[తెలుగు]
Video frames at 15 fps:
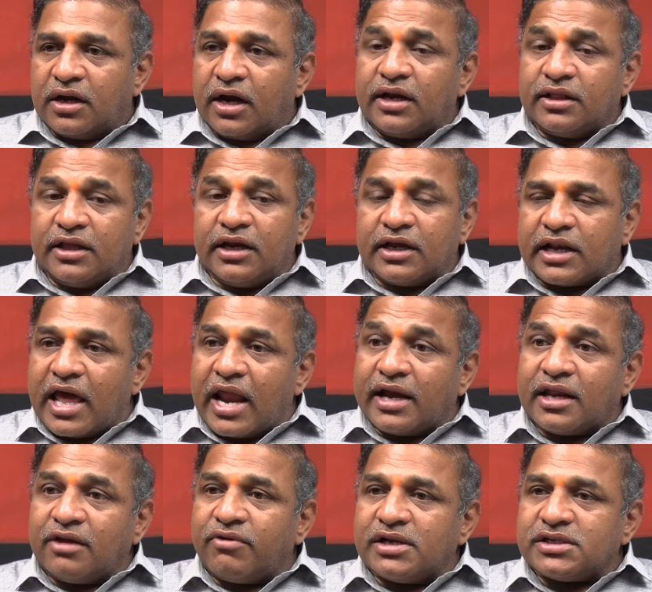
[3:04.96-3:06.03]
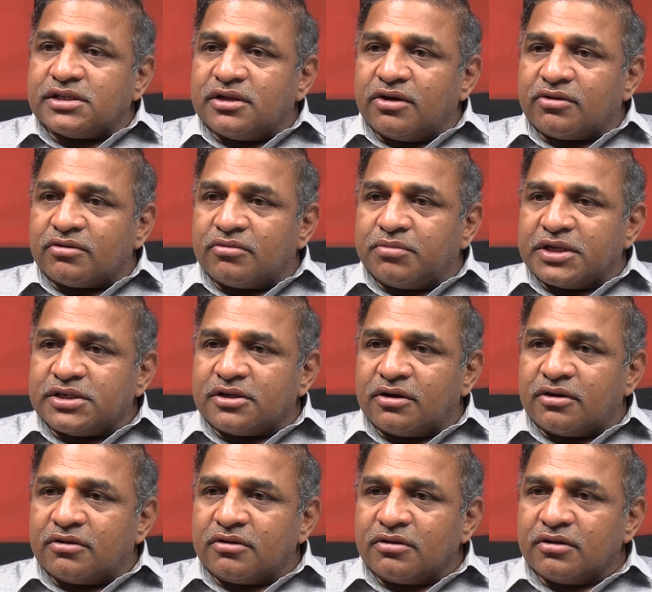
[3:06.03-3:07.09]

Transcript: అంటే దీని క్లారిటీ ఇవ్వాల్సింది ఎవరు మధ్యలో